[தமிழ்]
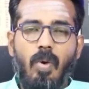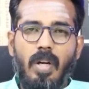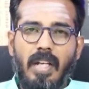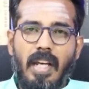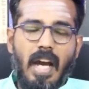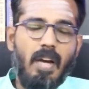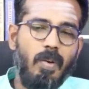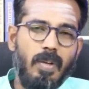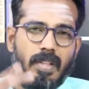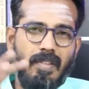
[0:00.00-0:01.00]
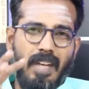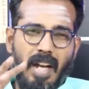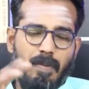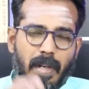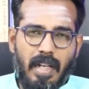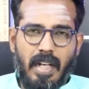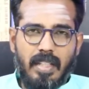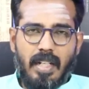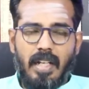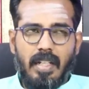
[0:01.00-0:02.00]
உங்களுக்கு யாரோ ஒருத்தர் வேலை பார்க்குற
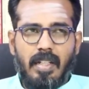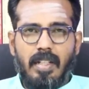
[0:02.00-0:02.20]
இடத்துல